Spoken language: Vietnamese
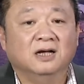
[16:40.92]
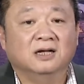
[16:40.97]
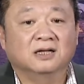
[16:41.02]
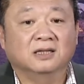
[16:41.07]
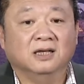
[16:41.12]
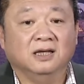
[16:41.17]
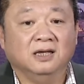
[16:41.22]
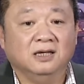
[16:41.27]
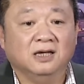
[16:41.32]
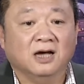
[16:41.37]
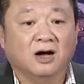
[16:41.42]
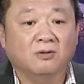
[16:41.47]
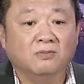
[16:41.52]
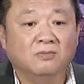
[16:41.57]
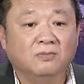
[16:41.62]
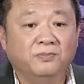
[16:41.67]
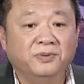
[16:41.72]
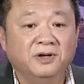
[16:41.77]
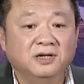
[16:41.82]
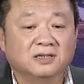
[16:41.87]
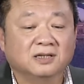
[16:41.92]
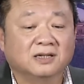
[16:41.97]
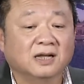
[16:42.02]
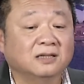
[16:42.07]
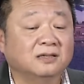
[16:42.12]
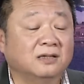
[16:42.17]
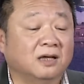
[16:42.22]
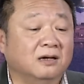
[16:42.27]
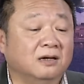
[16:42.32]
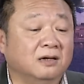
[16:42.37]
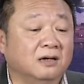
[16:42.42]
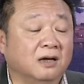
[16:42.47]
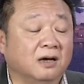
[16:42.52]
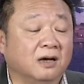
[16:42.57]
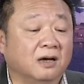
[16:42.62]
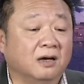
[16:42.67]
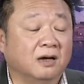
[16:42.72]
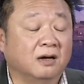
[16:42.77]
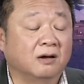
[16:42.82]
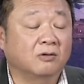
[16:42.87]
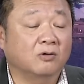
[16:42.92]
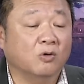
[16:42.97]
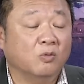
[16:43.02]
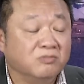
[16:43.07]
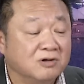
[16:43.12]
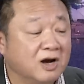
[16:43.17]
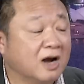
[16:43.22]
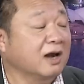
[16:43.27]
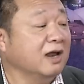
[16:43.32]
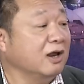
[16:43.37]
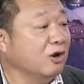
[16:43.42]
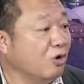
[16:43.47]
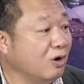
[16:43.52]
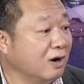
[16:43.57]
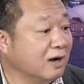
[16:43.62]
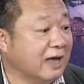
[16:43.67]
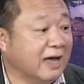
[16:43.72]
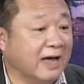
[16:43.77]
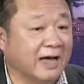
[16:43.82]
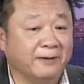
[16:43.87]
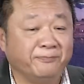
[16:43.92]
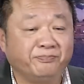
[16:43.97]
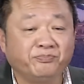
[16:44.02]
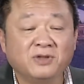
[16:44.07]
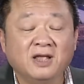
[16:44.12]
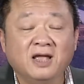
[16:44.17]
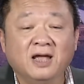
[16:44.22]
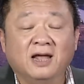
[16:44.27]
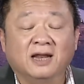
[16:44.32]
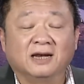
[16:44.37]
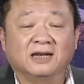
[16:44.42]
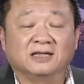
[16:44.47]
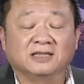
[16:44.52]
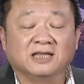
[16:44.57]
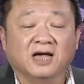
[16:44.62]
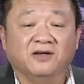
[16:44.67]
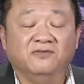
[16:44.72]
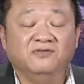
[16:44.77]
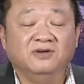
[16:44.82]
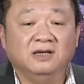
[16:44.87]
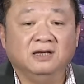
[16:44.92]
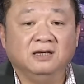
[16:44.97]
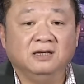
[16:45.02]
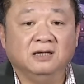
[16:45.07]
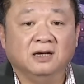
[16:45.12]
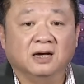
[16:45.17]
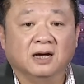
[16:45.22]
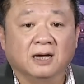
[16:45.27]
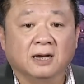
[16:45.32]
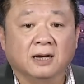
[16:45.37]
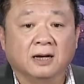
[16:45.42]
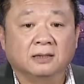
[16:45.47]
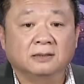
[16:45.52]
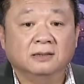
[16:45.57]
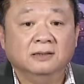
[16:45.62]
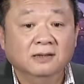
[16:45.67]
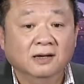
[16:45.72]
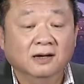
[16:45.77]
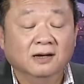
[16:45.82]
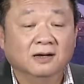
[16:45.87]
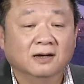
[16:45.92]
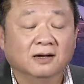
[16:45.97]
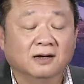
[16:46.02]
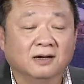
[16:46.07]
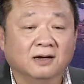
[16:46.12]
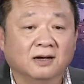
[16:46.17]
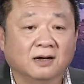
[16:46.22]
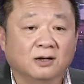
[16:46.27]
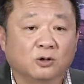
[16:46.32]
thì ông Peter Dutton uh, cũng rất là lo ngại là tại vì uh, thứ nhất á,